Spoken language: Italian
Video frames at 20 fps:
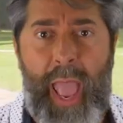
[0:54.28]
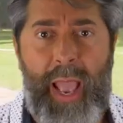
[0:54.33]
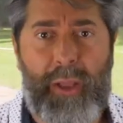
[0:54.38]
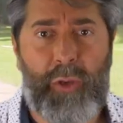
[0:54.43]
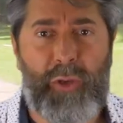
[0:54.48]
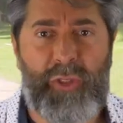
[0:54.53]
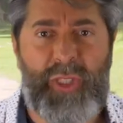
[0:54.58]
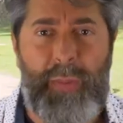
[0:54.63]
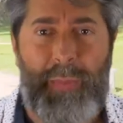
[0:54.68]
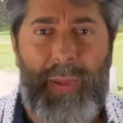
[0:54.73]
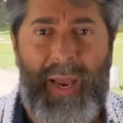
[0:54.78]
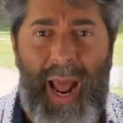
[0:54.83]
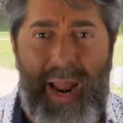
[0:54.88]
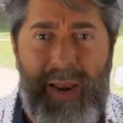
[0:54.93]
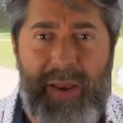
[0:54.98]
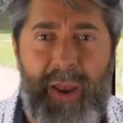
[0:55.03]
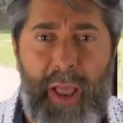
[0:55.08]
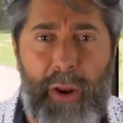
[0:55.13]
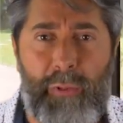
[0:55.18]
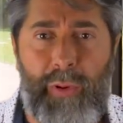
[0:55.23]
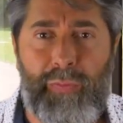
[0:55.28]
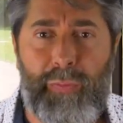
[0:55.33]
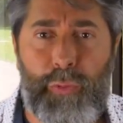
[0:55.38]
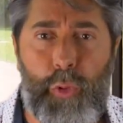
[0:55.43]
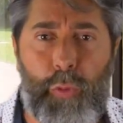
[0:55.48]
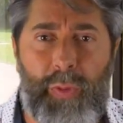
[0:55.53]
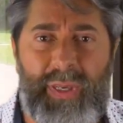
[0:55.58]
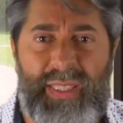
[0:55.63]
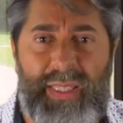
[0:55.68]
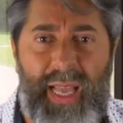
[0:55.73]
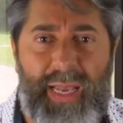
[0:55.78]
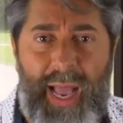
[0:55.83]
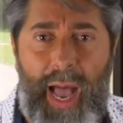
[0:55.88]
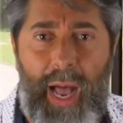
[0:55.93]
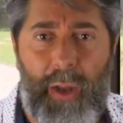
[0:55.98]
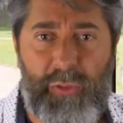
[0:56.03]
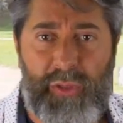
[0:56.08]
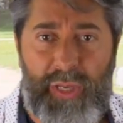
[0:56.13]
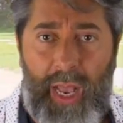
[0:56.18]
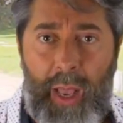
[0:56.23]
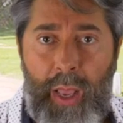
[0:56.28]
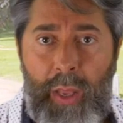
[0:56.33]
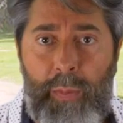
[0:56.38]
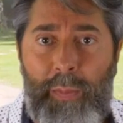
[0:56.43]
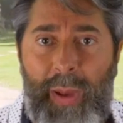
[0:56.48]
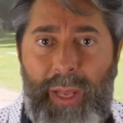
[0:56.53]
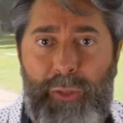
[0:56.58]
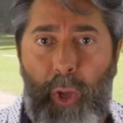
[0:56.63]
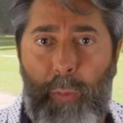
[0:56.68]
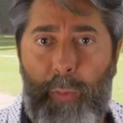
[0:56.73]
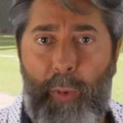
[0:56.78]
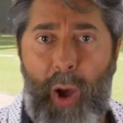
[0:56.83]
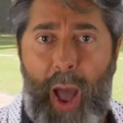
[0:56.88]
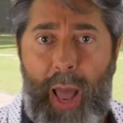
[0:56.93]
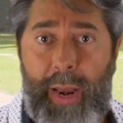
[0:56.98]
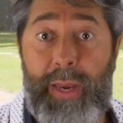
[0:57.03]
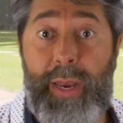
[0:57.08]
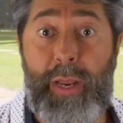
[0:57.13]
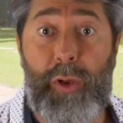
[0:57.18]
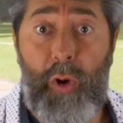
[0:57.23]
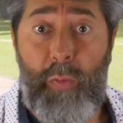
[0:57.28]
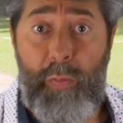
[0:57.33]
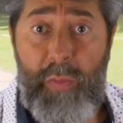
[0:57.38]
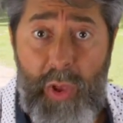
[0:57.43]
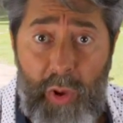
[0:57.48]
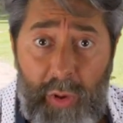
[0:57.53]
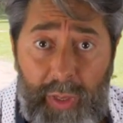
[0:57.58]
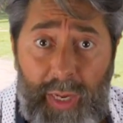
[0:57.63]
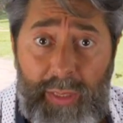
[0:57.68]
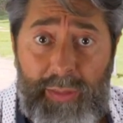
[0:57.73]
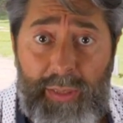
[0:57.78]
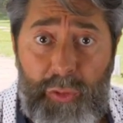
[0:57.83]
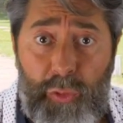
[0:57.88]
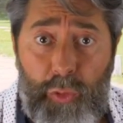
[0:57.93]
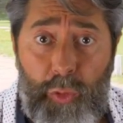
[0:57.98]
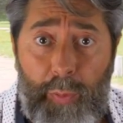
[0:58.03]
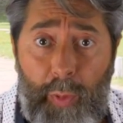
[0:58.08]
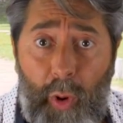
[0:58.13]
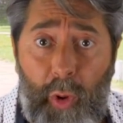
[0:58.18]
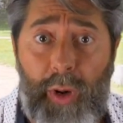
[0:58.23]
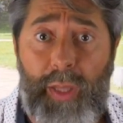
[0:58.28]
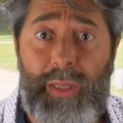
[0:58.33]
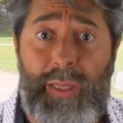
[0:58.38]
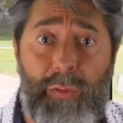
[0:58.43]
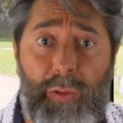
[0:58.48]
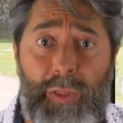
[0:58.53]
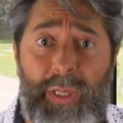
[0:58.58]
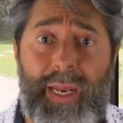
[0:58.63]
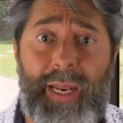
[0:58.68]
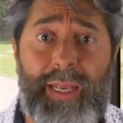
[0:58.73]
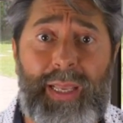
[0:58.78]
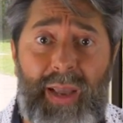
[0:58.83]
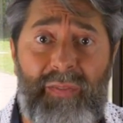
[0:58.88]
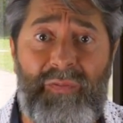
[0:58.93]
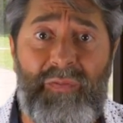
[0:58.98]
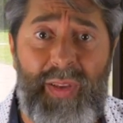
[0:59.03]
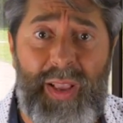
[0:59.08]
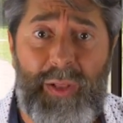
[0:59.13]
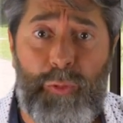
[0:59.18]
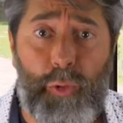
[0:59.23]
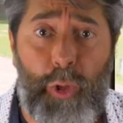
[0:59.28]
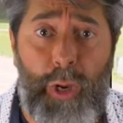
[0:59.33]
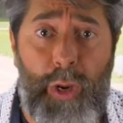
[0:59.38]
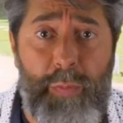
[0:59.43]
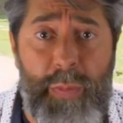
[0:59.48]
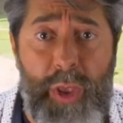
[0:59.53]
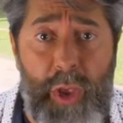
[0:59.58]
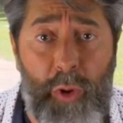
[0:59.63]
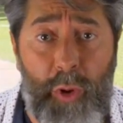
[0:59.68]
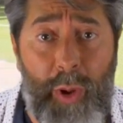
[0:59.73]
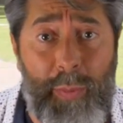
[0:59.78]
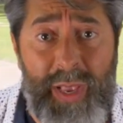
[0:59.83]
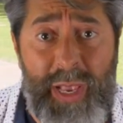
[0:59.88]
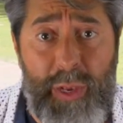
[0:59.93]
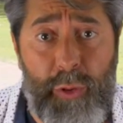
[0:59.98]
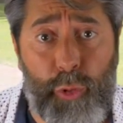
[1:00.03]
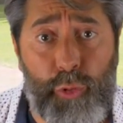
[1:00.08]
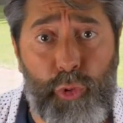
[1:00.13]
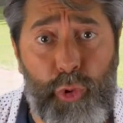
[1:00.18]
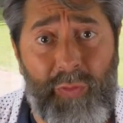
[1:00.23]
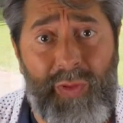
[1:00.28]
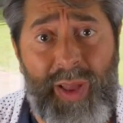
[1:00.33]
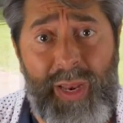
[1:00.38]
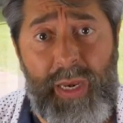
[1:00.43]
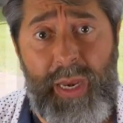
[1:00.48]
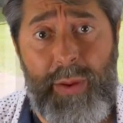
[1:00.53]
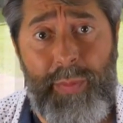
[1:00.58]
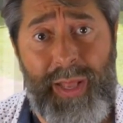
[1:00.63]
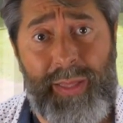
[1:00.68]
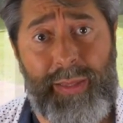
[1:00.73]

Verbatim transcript: E così per anni hanno avuto questa causa, ma dopo anni, con mio grande stupore, devo dire che ha vinto il mio amico Giovanni